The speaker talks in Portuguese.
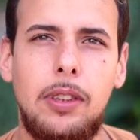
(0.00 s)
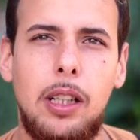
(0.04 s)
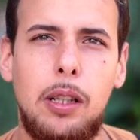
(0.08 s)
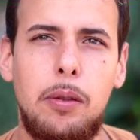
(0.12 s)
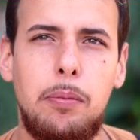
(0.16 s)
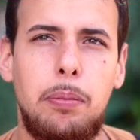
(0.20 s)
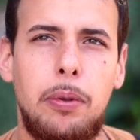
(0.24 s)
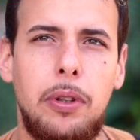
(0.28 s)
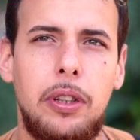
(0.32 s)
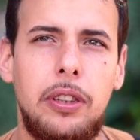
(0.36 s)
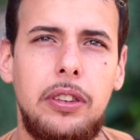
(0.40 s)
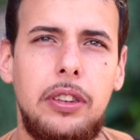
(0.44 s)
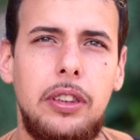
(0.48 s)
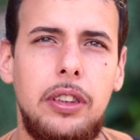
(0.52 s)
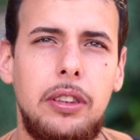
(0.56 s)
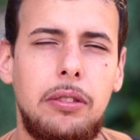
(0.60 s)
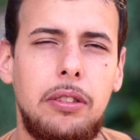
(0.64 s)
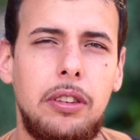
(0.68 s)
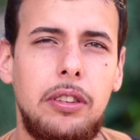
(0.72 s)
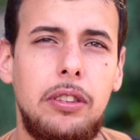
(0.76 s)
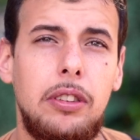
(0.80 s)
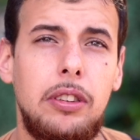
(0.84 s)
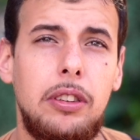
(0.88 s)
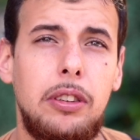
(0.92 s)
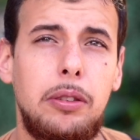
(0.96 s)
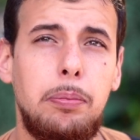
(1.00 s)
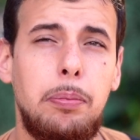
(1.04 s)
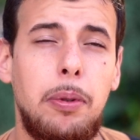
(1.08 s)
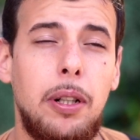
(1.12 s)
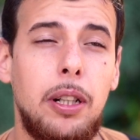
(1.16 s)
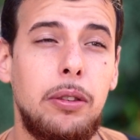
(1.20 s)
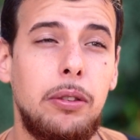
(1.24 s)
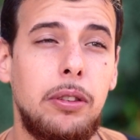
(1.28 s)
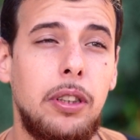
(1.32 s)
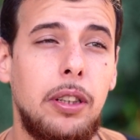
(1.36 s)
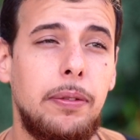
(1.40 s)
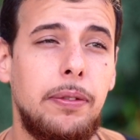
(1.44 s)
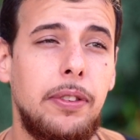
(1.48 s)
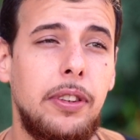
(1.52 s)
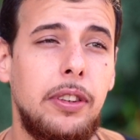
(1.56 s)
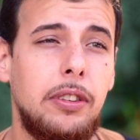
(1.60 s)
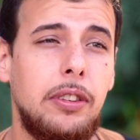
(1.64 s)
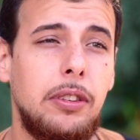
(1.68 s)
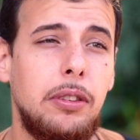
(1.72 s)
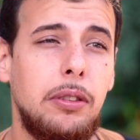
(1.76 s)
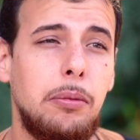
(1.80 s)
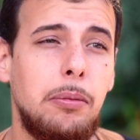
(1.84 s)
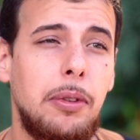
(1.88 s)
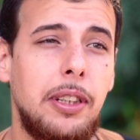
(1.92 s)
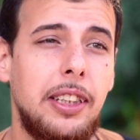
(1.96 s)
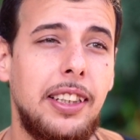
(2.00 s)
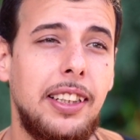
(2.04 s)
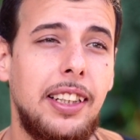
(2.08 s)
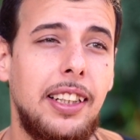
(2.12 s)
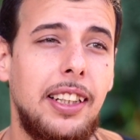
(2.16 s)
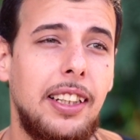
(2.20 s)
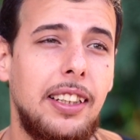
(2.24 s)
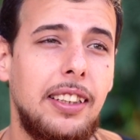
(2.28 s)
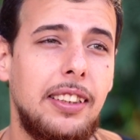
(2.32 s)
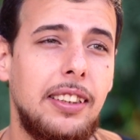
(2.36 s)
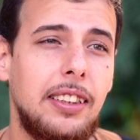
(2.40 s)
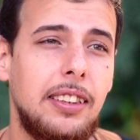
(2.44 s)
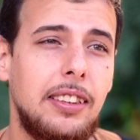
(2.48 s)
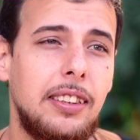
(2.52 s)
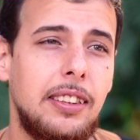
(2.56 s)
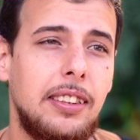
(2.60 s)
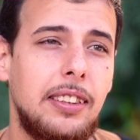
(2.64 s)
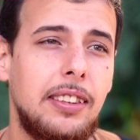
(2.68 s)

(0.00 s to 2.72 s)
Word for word: Após isso, a gente parou na frente de uma igreja.